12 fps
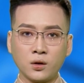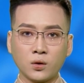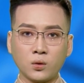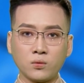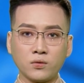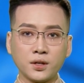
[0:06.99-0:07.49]

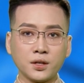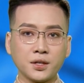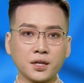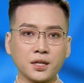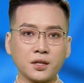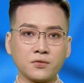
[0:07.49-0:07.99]
cùng với người
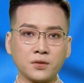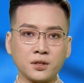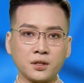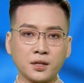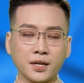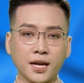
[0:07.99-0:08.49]
dân địa
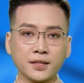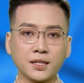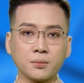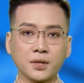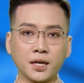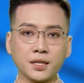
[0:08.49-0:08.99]
phương đã
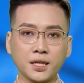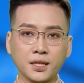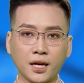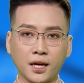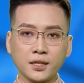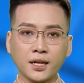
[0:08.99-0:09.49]
tìm thấy thi
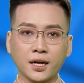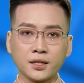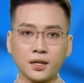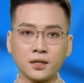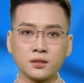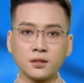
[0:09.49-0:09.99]
thể nạn
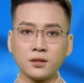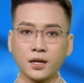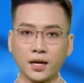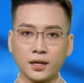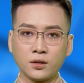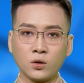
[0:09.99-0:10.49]
nhân thứ
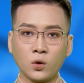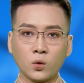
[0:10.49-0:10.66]
hai